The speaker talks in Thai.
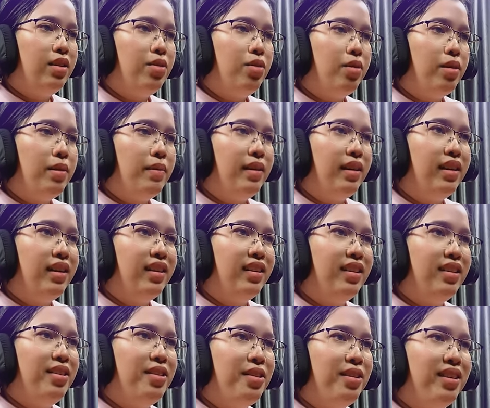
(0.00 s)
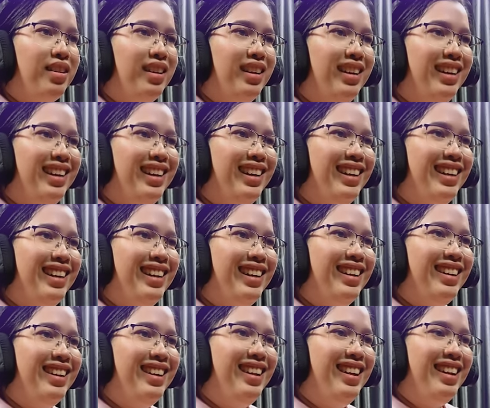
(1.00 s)
โยนได้ไหมโยน
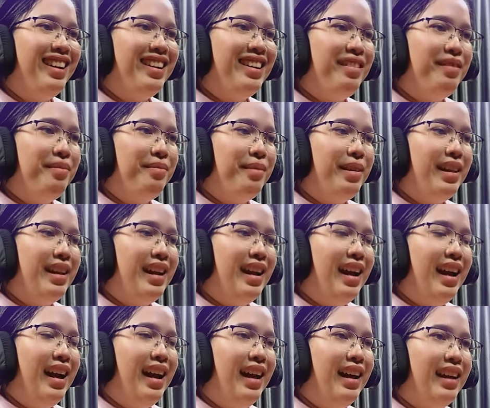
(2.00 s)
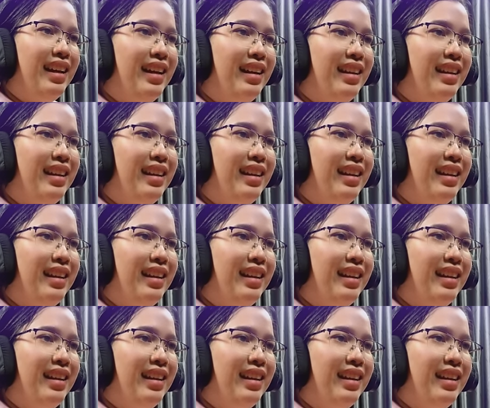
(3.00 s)
ก็ไม่ได้